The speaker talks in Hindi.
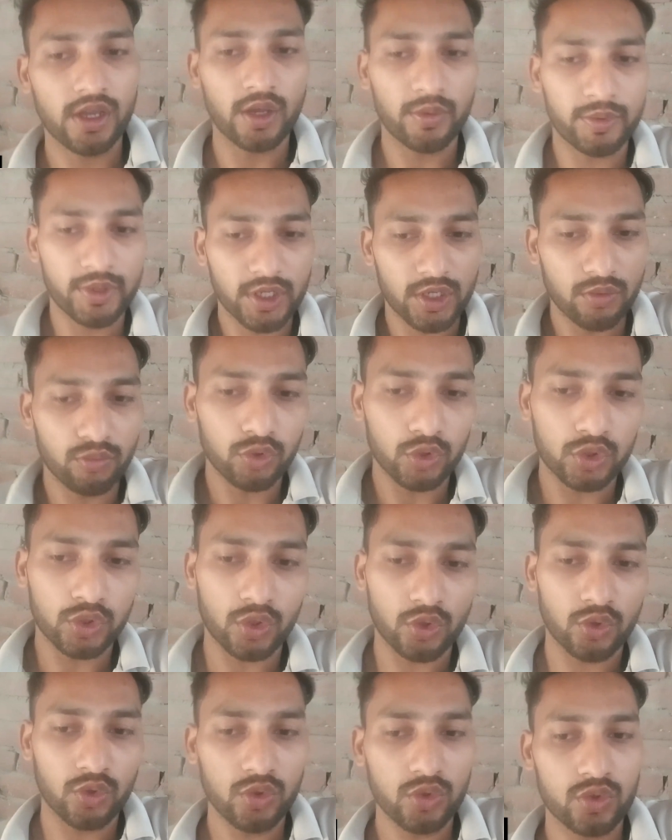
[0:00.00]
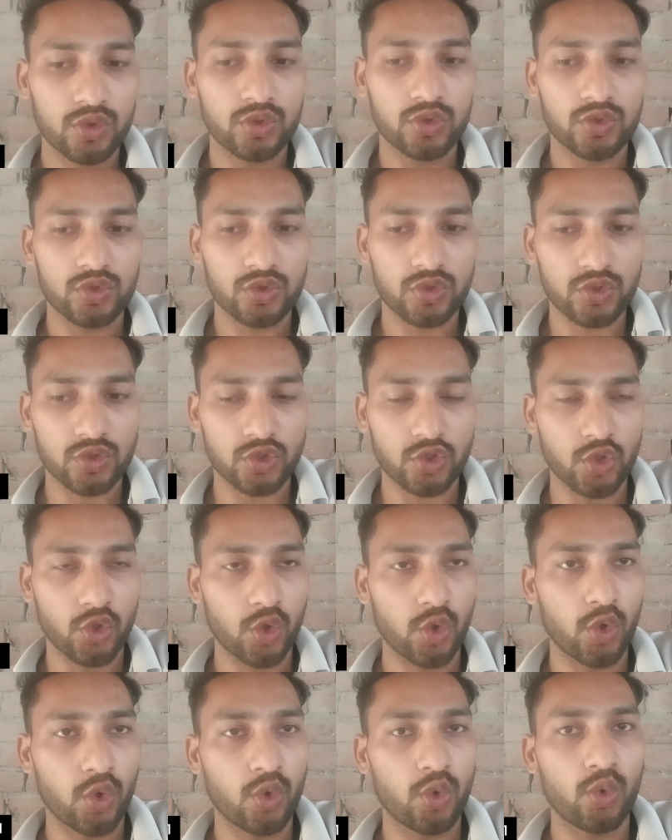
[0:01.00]
अपने कबूतर को जो
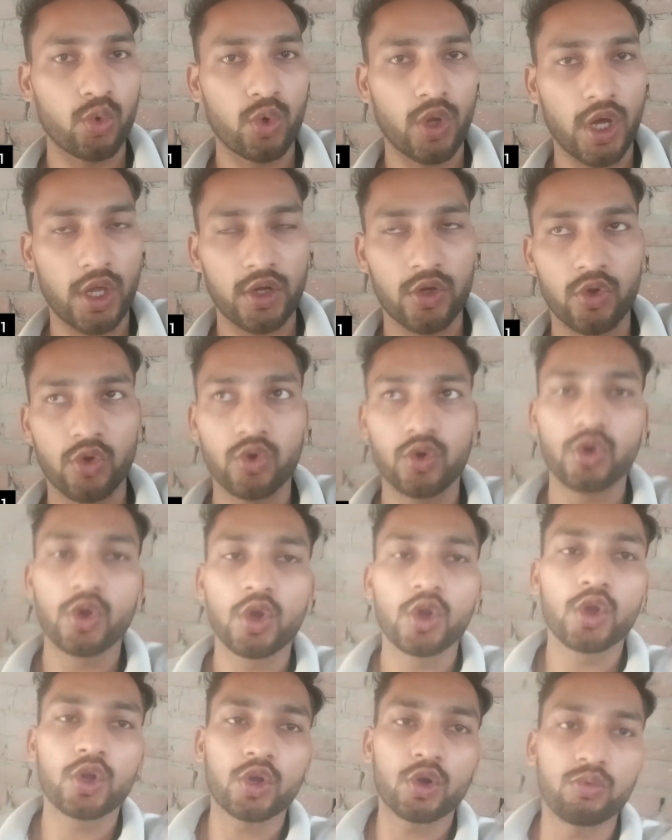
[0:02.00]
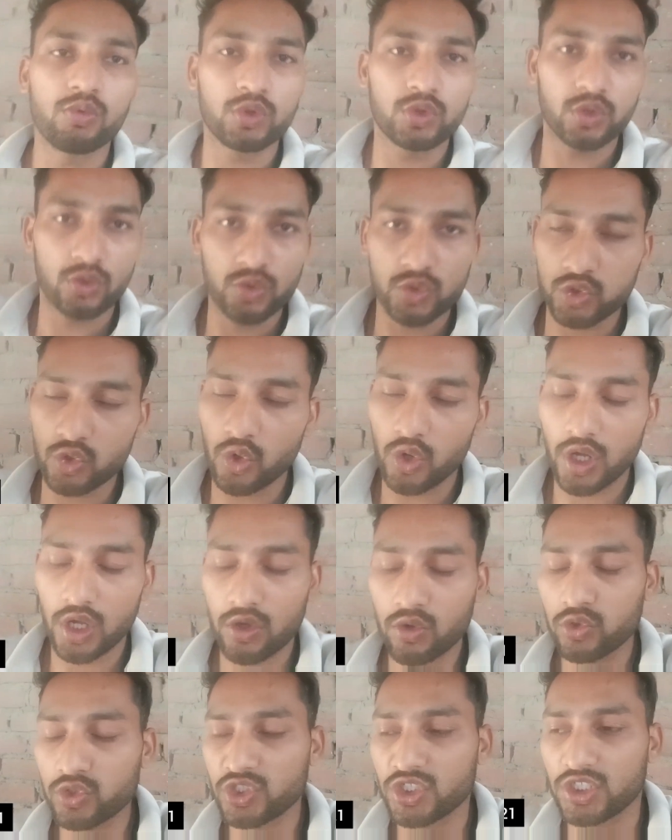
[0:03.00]
उड़ा रहे हो कबूतर उसको
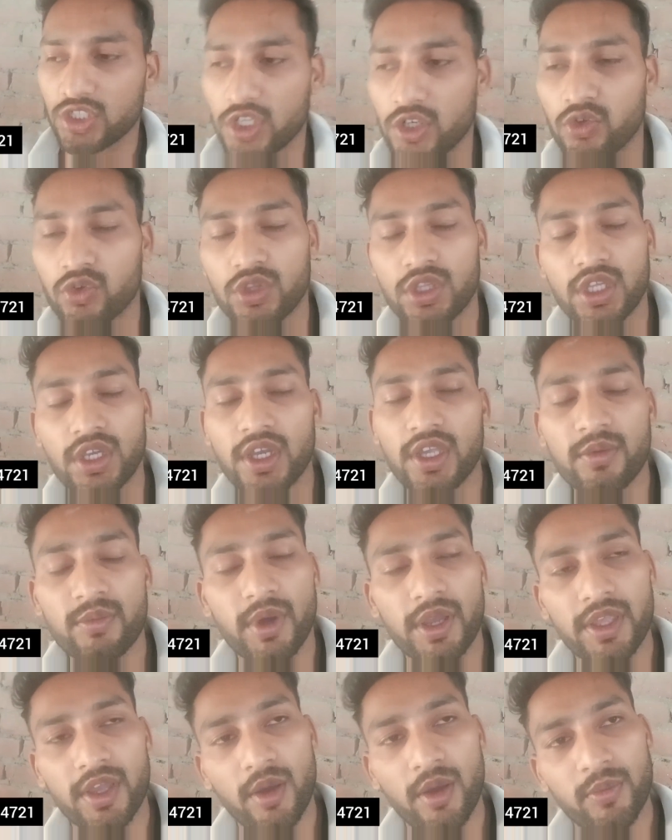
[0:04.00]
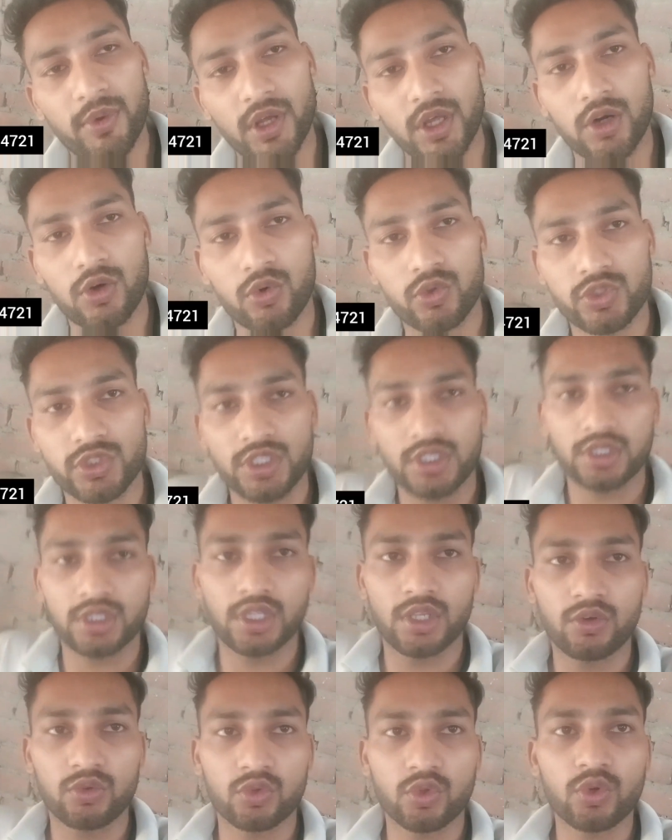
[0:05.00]
हर रोज़ नहीं देनी होती कहीं भाई आप हर रोज़
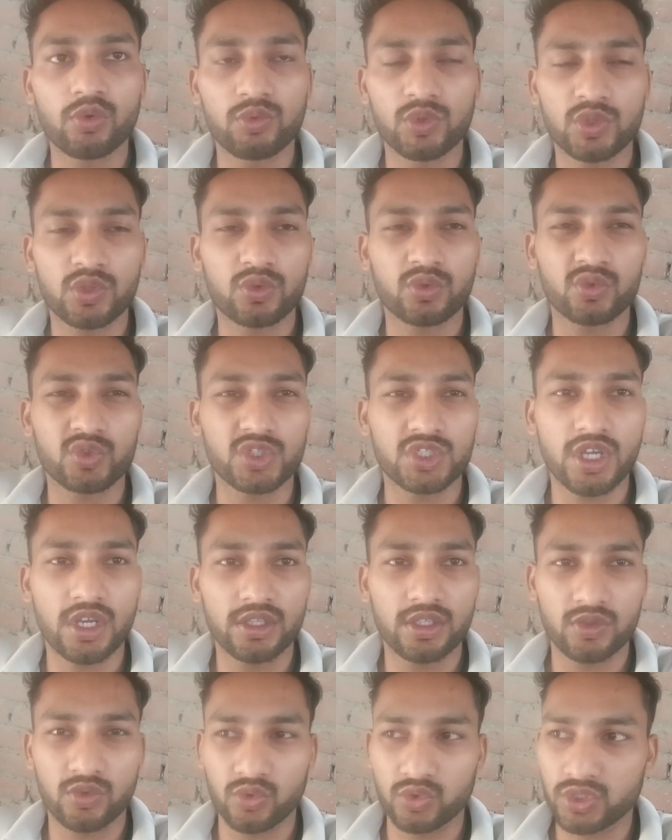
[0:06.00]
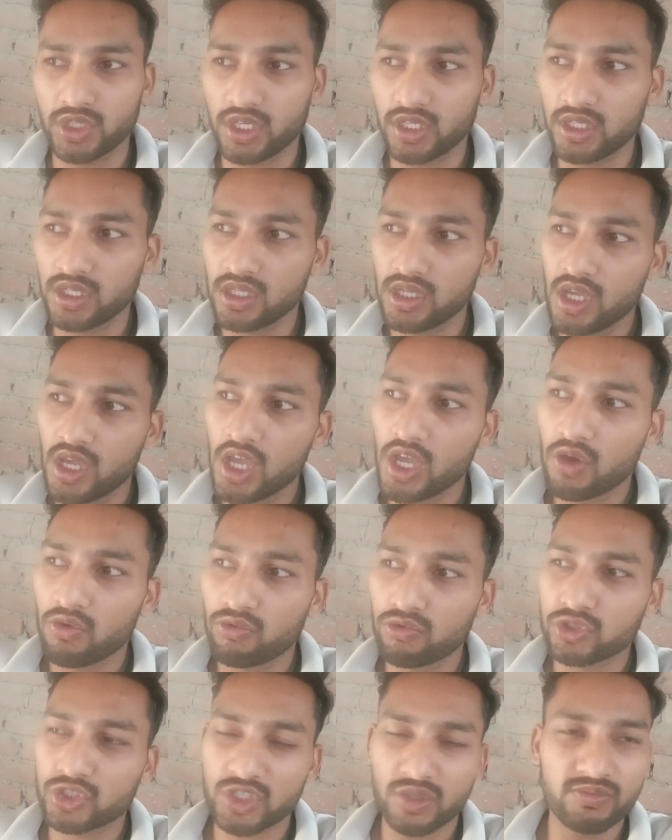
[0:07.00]
देते रहो तो कबूतर को उसकी आदत हो जाएगी
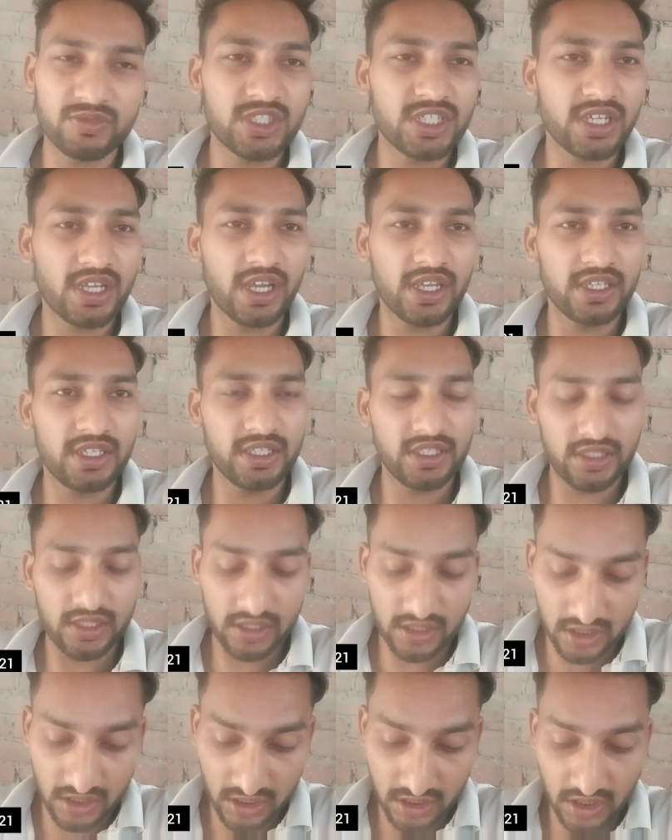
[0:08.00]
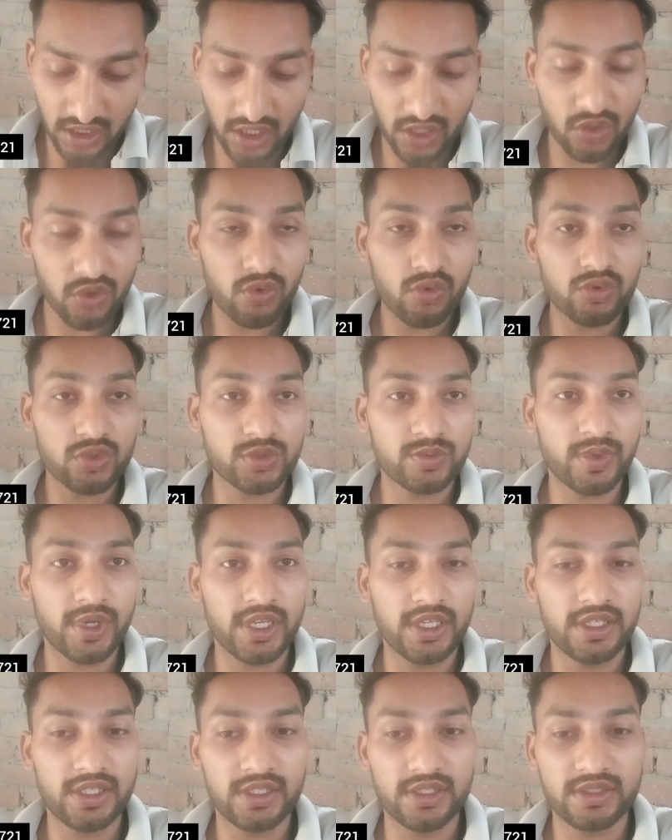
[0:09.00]
वो समझेगा ही नहीं कि तेरे को कुछ
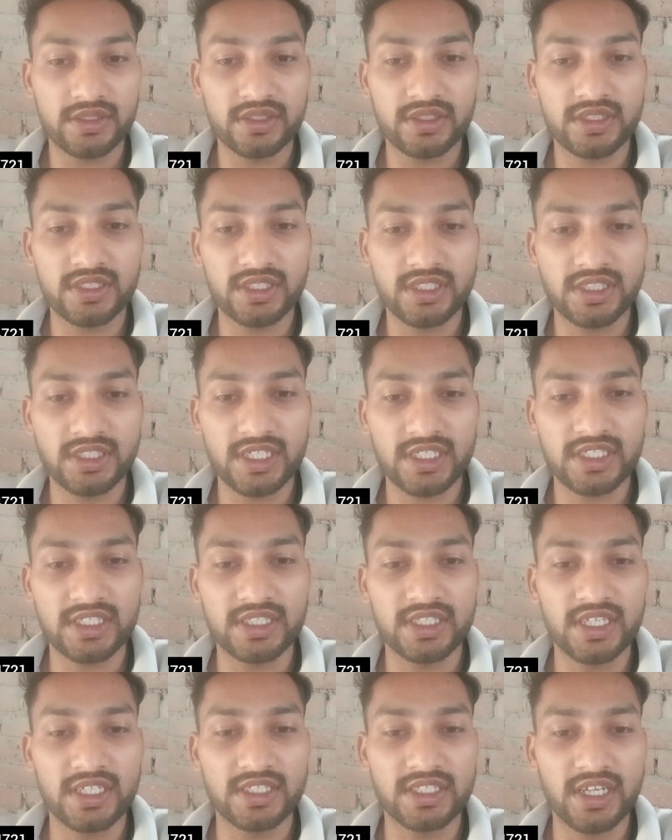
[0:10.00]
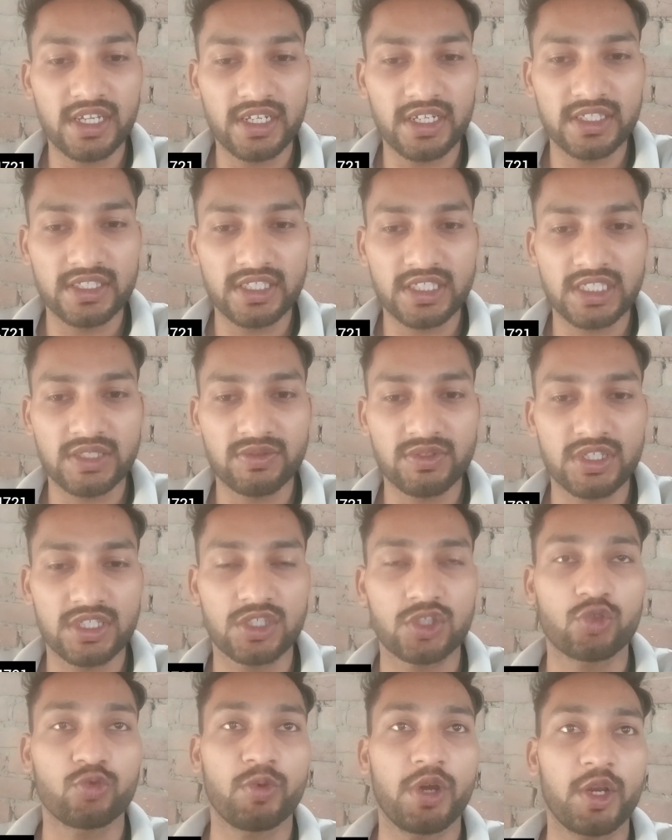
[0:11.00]
भाई चीज़ ऐसी दी जा रही है जिसकी वजह
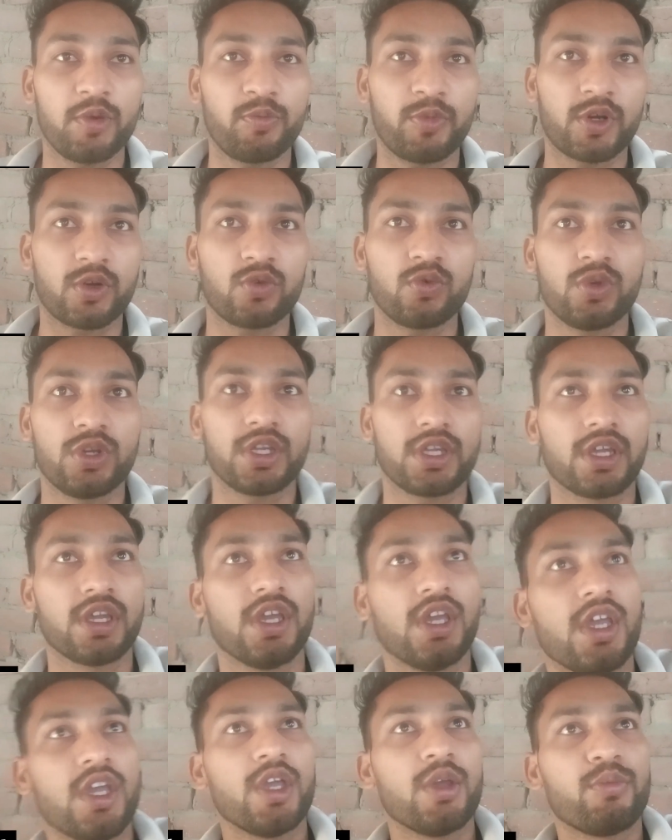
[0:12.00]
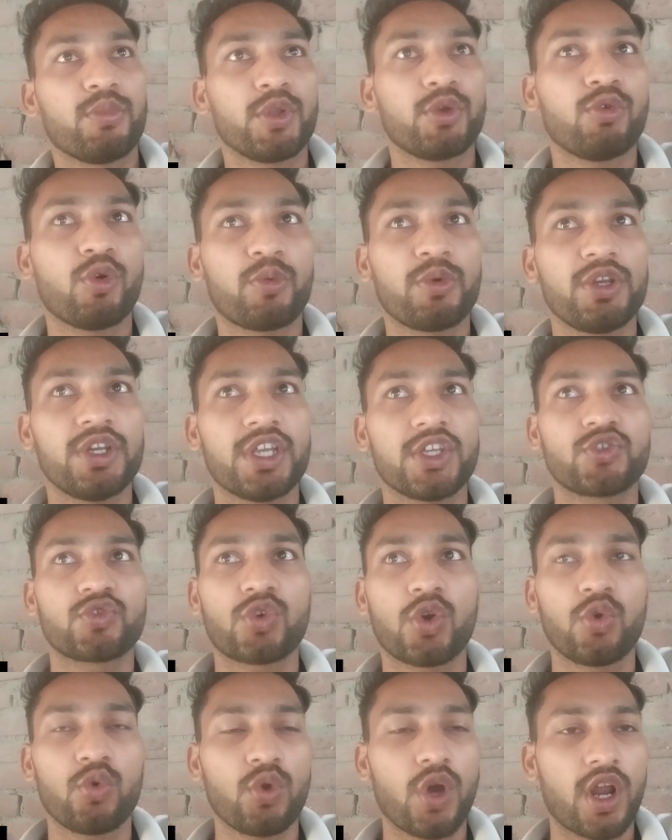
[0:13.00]
से तुम्हारे पर खुलेंगे फिर वो अपनी
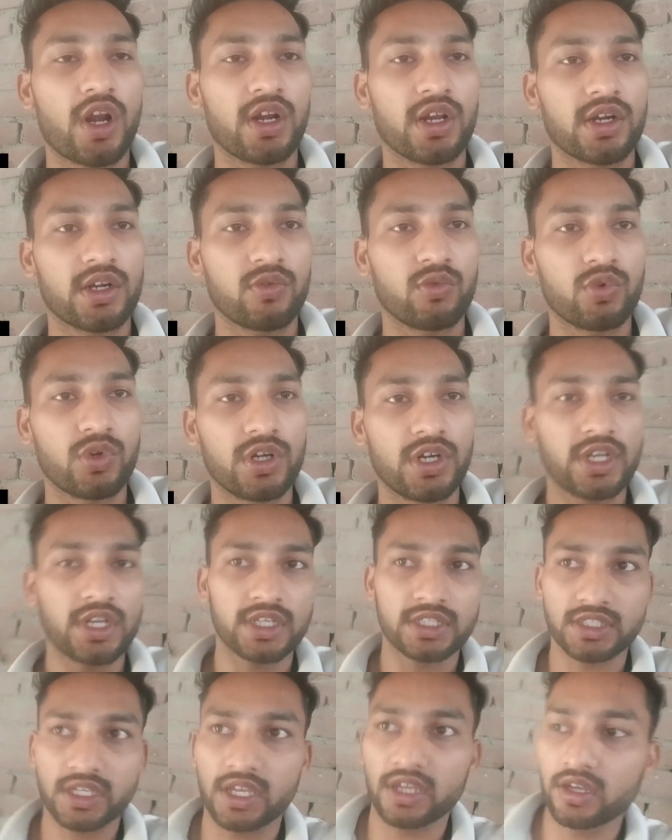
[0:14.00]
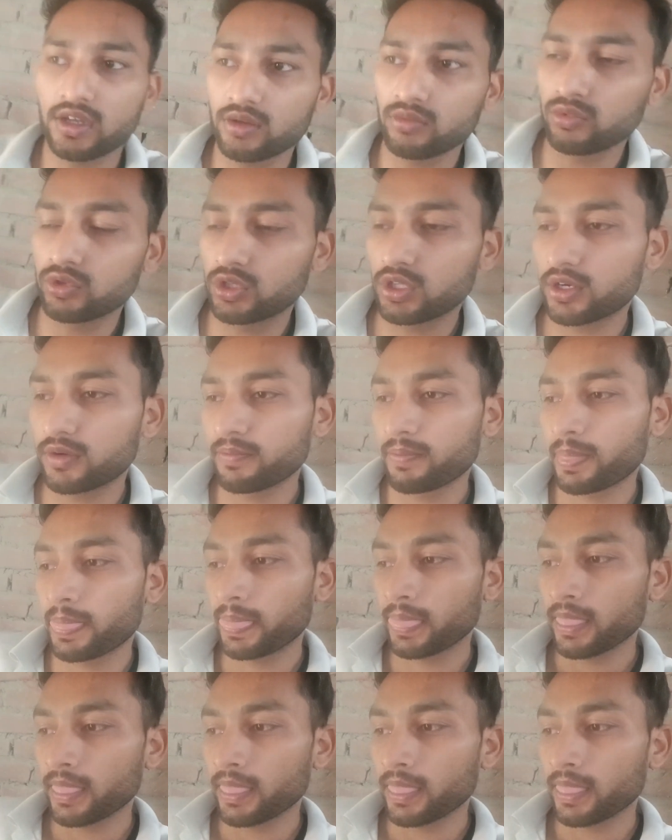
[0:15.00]
नेचुरल उड़ार लग उड़ने लग जाएगा कबूतर